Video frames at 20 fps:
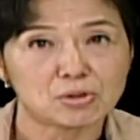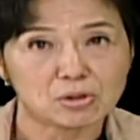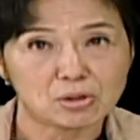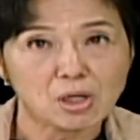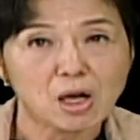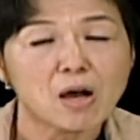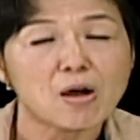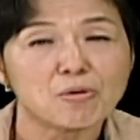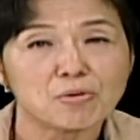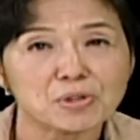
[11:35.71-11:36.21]

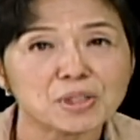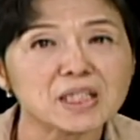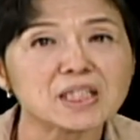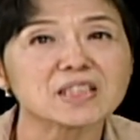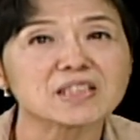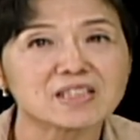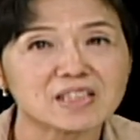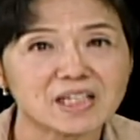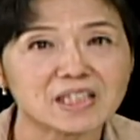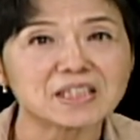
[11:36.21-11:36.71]
同
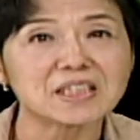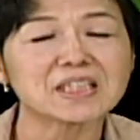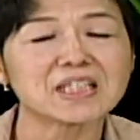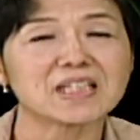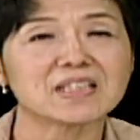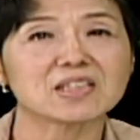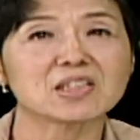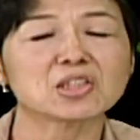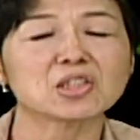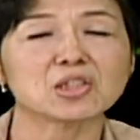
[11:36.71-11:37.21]
意这一
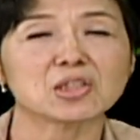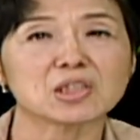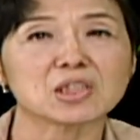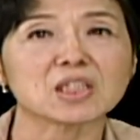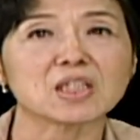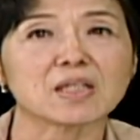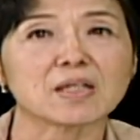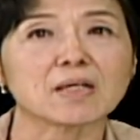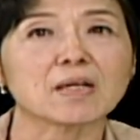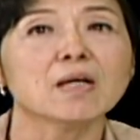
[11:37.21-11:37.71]
件事
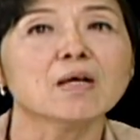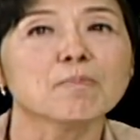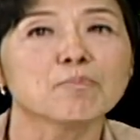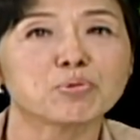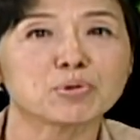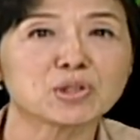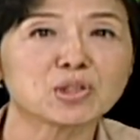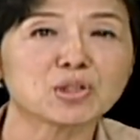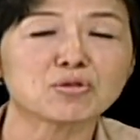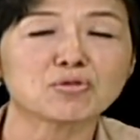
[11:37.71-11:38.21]
情，
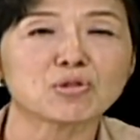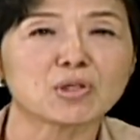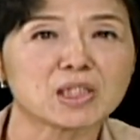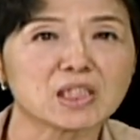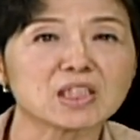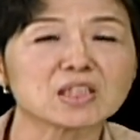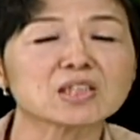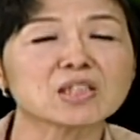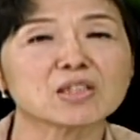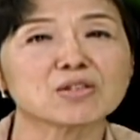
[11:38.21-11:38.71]
不是说
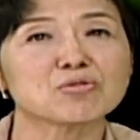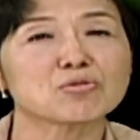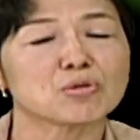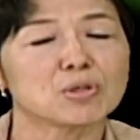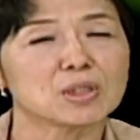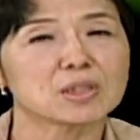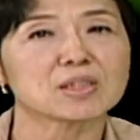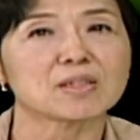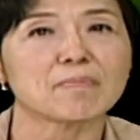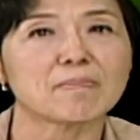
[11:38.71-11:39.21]
医生
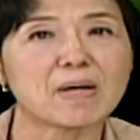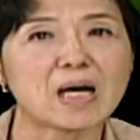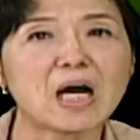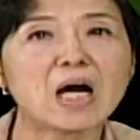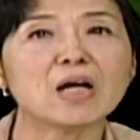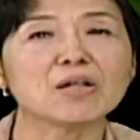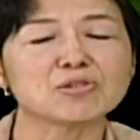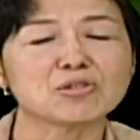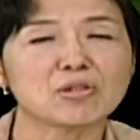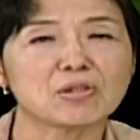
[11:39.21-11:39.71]
说什么
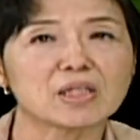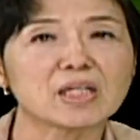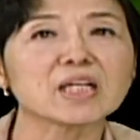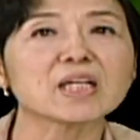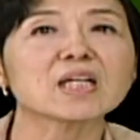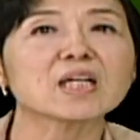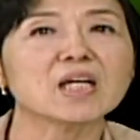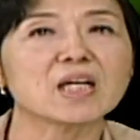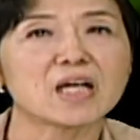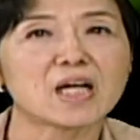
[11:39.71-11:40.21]
啊就立
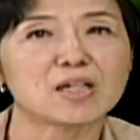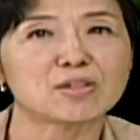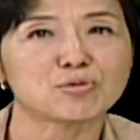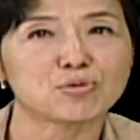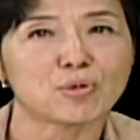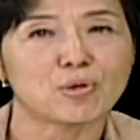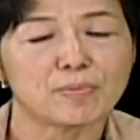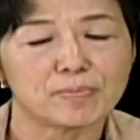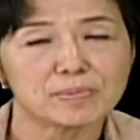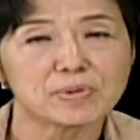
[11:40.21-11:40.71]
刻要
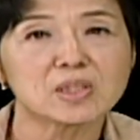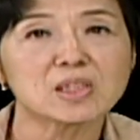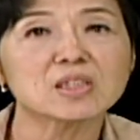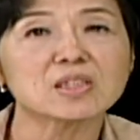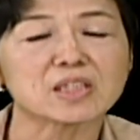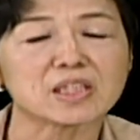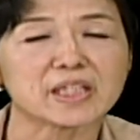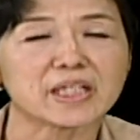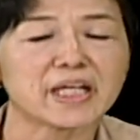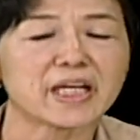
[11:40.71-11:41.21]
做，我们自
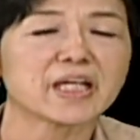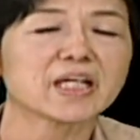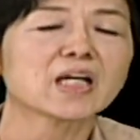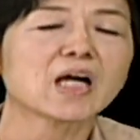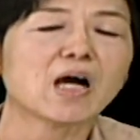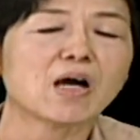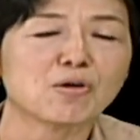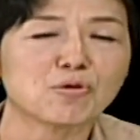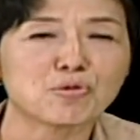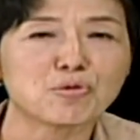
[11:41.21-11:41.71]
己可以
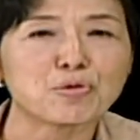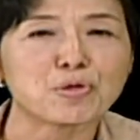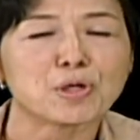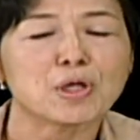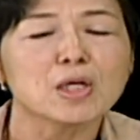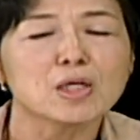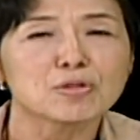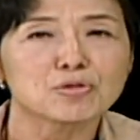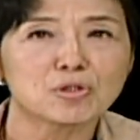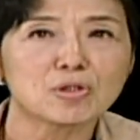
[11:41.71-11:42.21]
考虑。
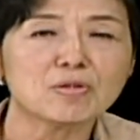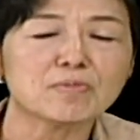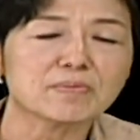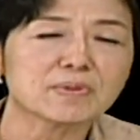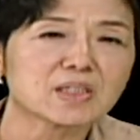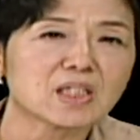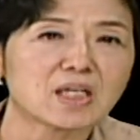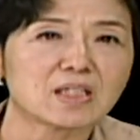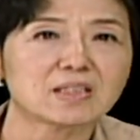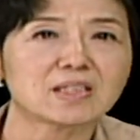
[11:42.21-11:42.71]
所以，我们
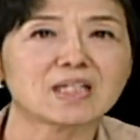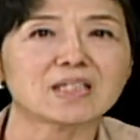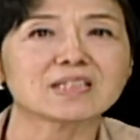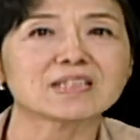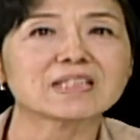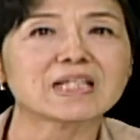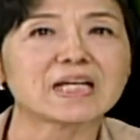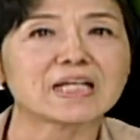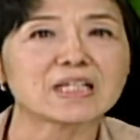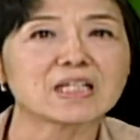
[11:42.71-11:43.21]
常常
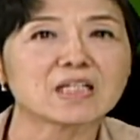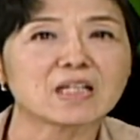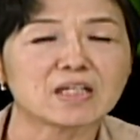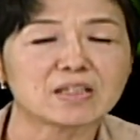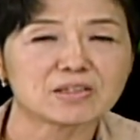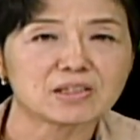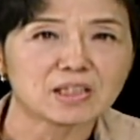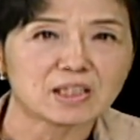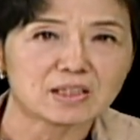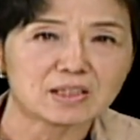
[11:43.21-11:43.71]
在医
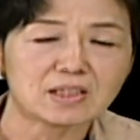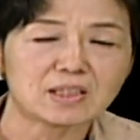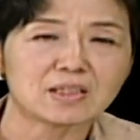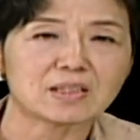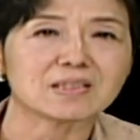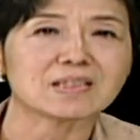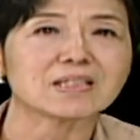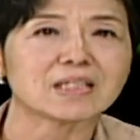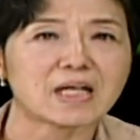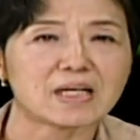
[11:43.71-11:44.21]
疗界是
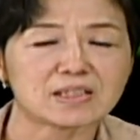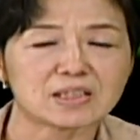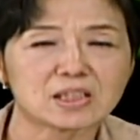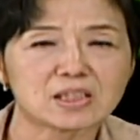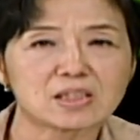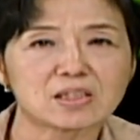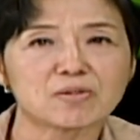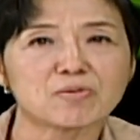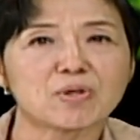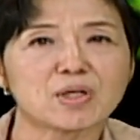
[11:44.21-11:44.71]
讲
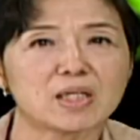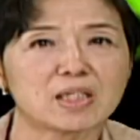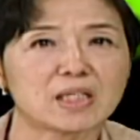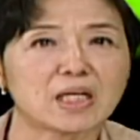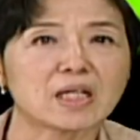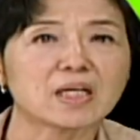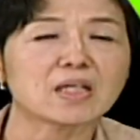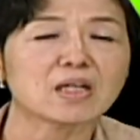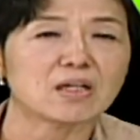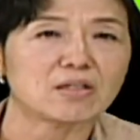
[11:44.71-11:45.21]
希望
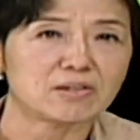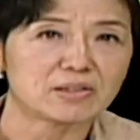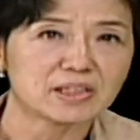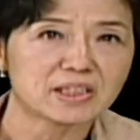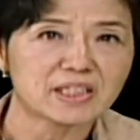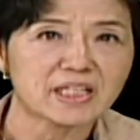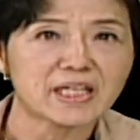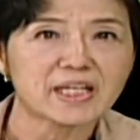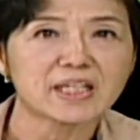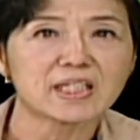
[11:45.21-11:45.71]
能够
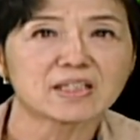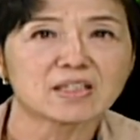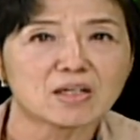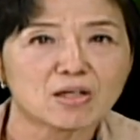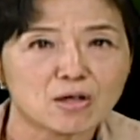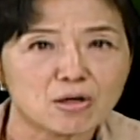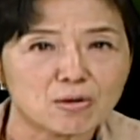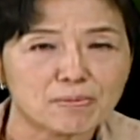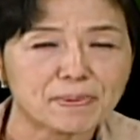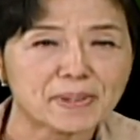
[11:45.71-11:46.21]
second
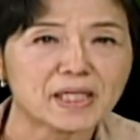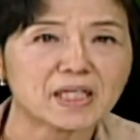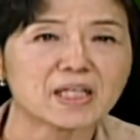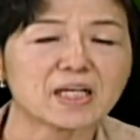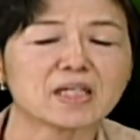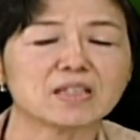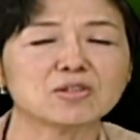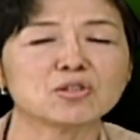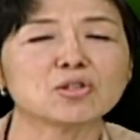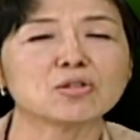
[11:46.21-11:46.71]

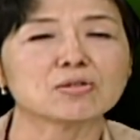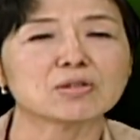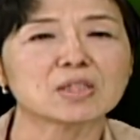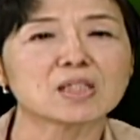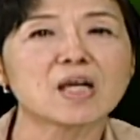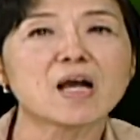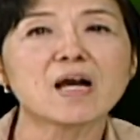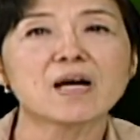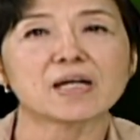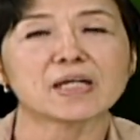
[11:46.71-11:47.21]
opinion，就
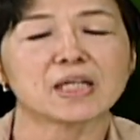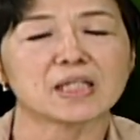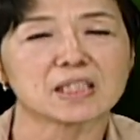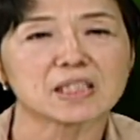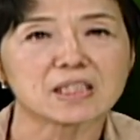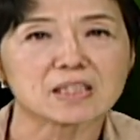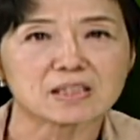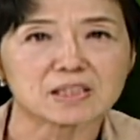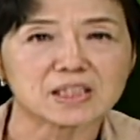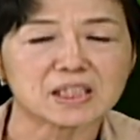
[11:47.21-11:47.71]
第二个
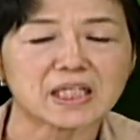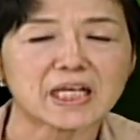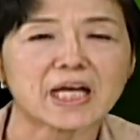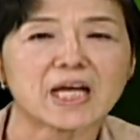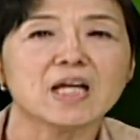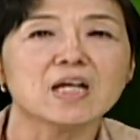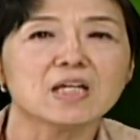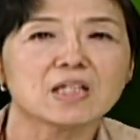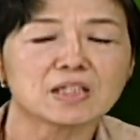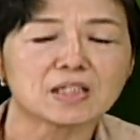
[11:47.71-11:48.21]
意见。
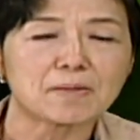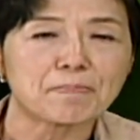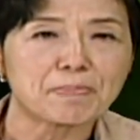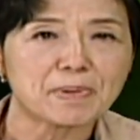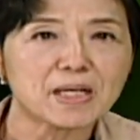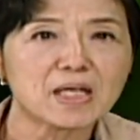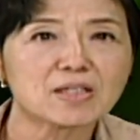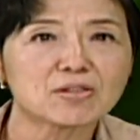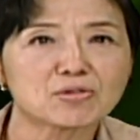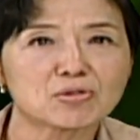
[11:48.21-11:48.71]
你不
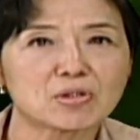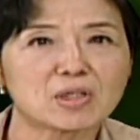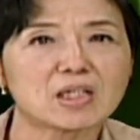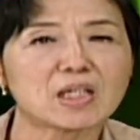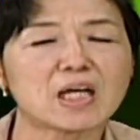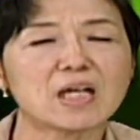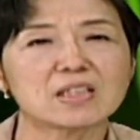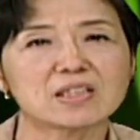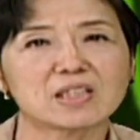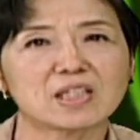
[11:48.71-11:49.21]
要说
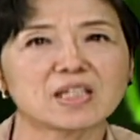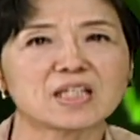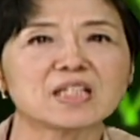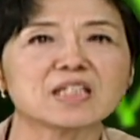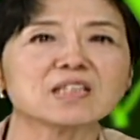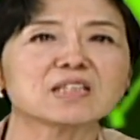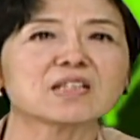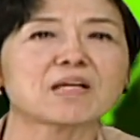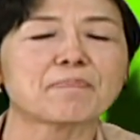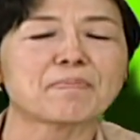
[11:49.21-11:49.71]
啊，这个
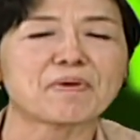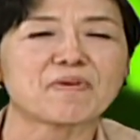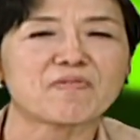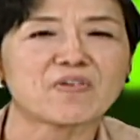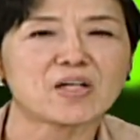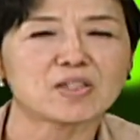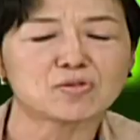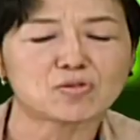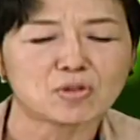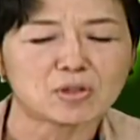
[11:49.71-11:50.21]
医生，比
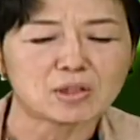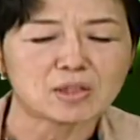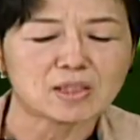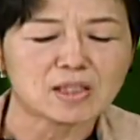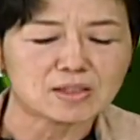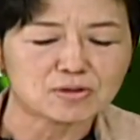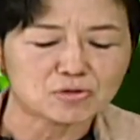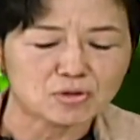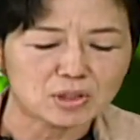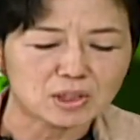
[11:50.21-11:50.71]
方说
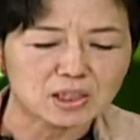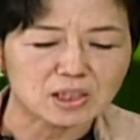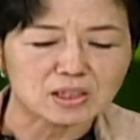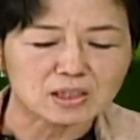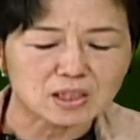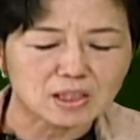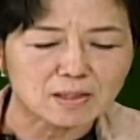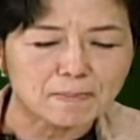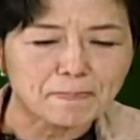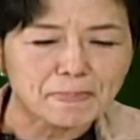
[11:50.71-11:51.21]
他说你
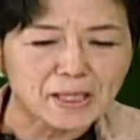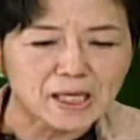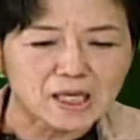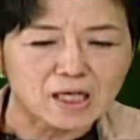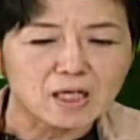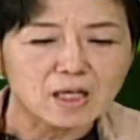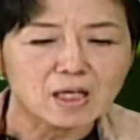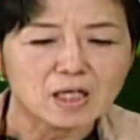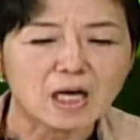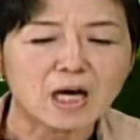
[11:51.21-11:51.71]
这个病
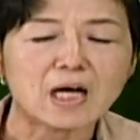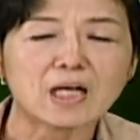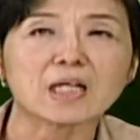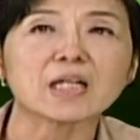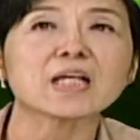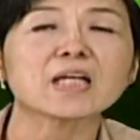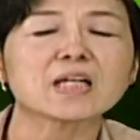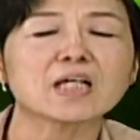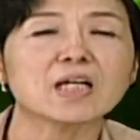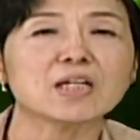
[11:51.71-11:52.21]
啊，
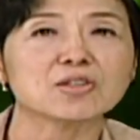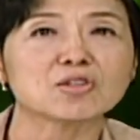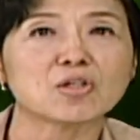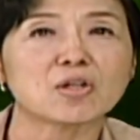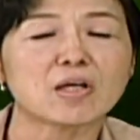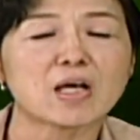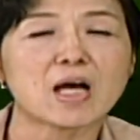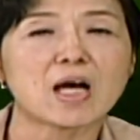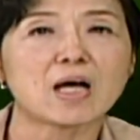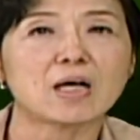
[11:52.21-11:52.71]
立刻就
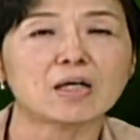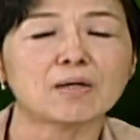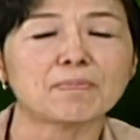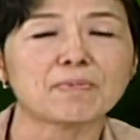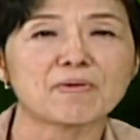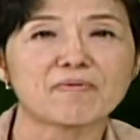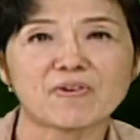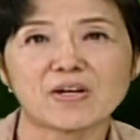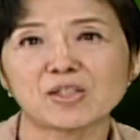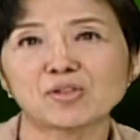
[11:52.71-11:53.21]
要，
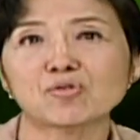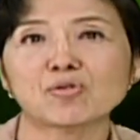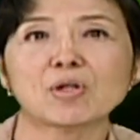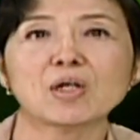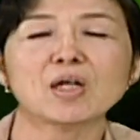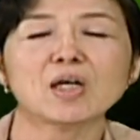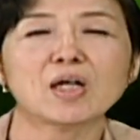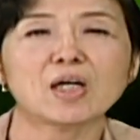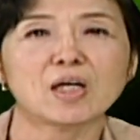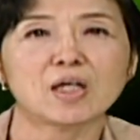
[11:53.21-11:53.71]
比方
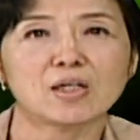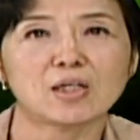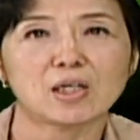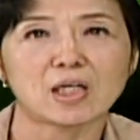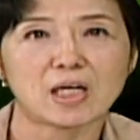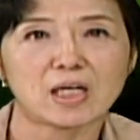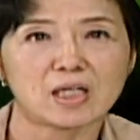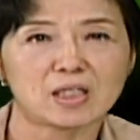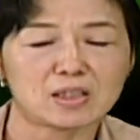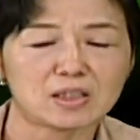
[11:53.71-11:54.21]
说
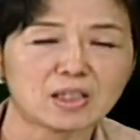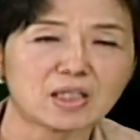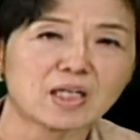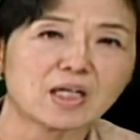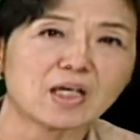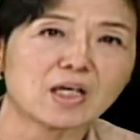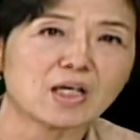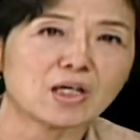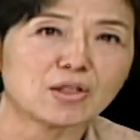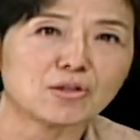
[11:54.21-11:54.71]
呃那
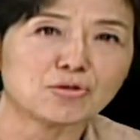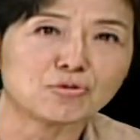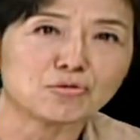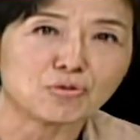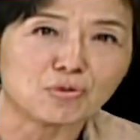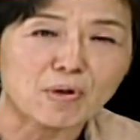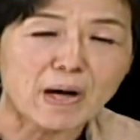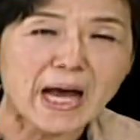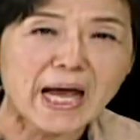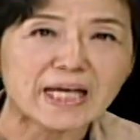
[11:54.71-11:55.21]
个
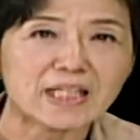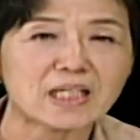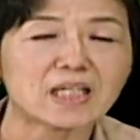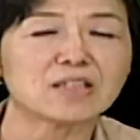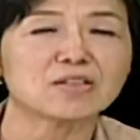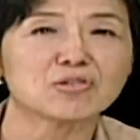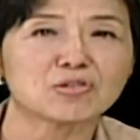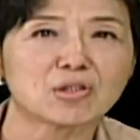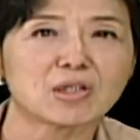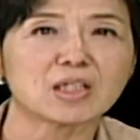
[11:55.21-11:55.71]
乳癌，
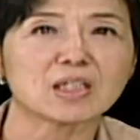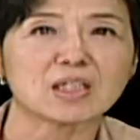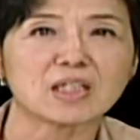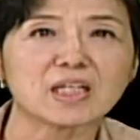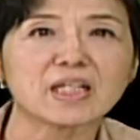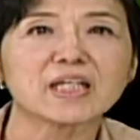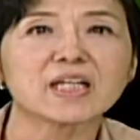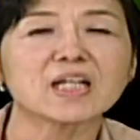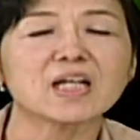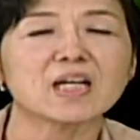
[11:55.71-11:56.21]
他就说你
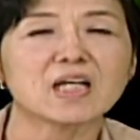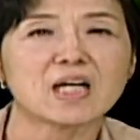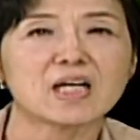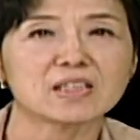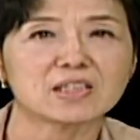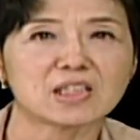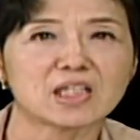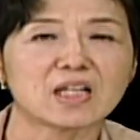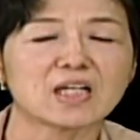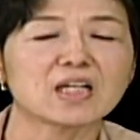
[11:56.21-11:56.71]
立刻要
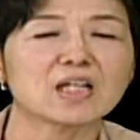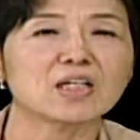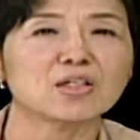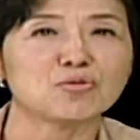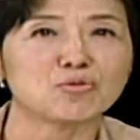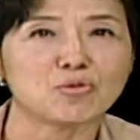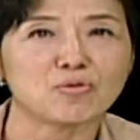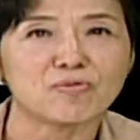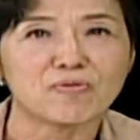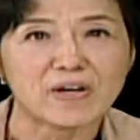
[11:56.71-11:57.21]
整个
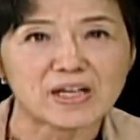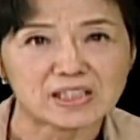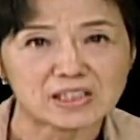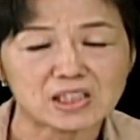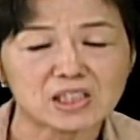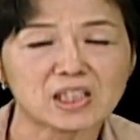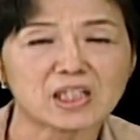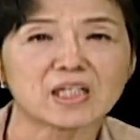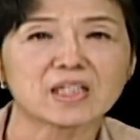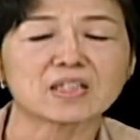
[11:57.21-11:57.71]
乳房
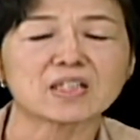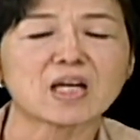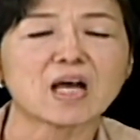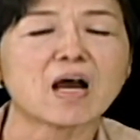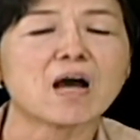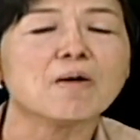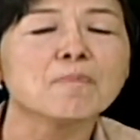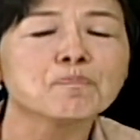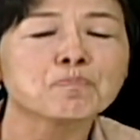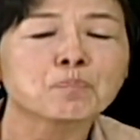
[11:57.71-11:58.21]
切掉。